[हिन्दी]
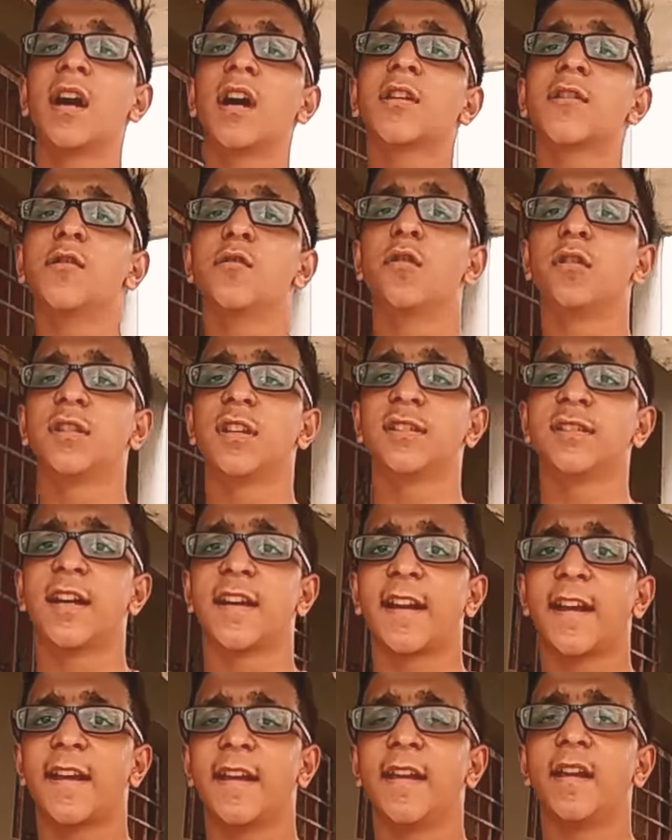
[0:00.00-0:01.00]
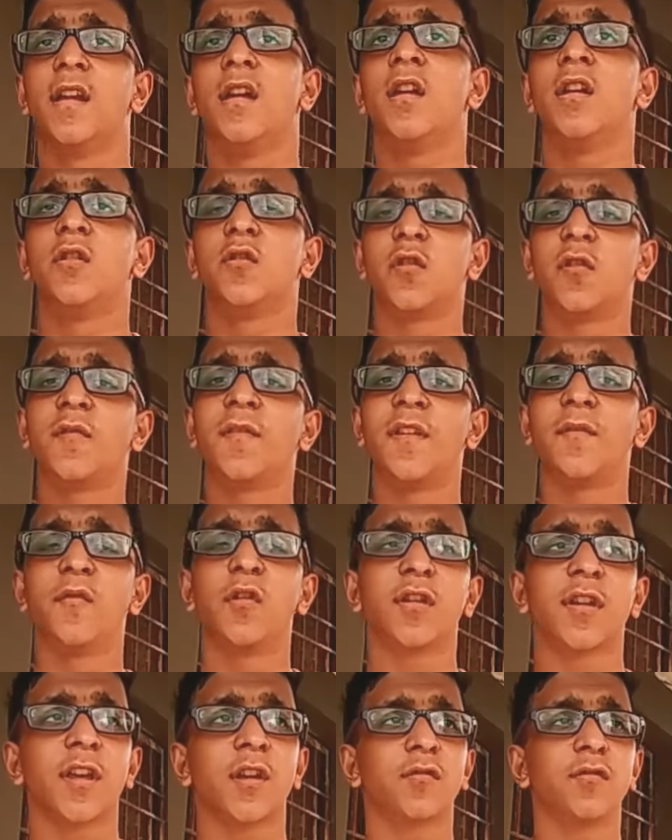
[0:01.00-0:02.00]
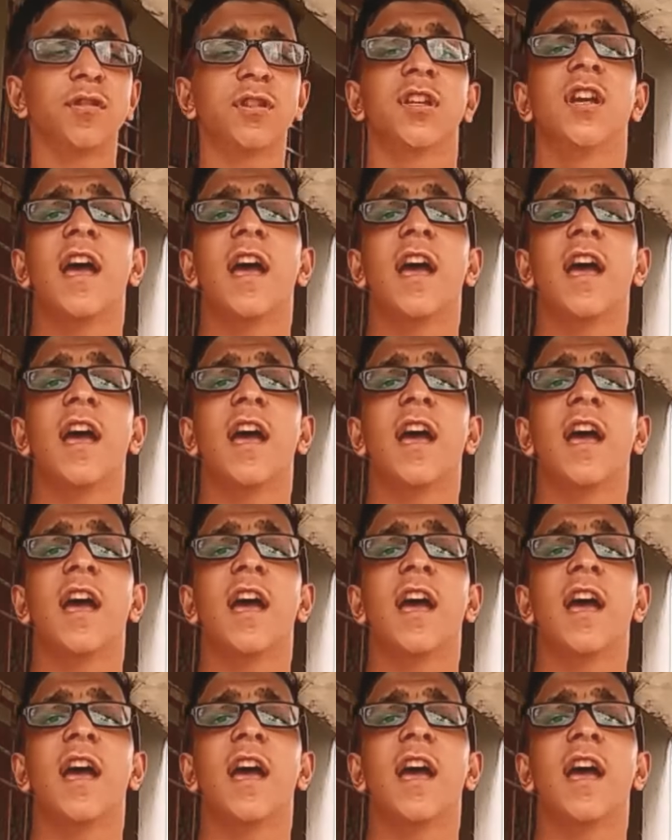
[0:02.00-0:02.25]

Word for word: क्यों होता जा रहा है तो वीवो के कुछ